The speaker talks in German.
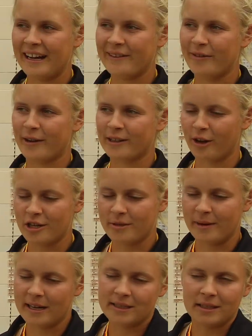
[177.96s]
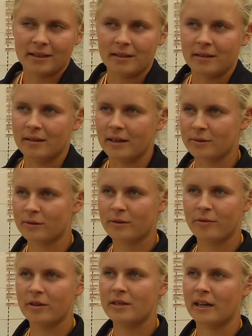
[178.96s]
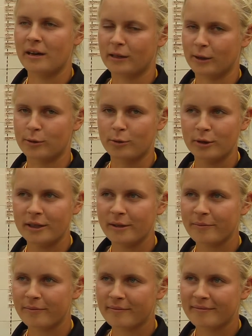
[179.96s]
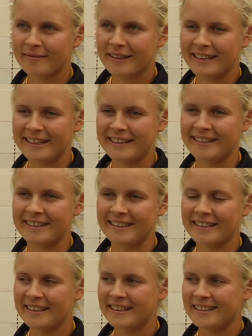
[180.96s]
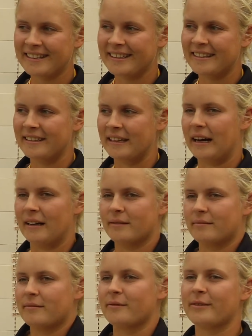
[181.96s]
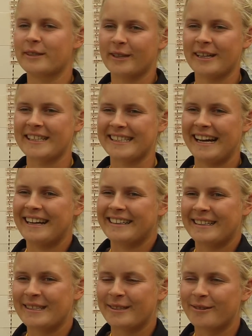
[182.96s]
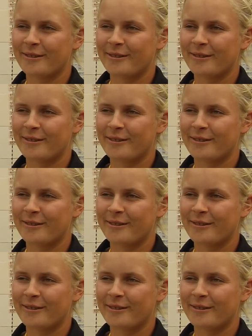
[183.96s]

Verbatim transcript: Einfach deutsche Meisterin, also das finde ich eigentlich ganz cool. Äh, ja, wie soll ich sagen, ist ein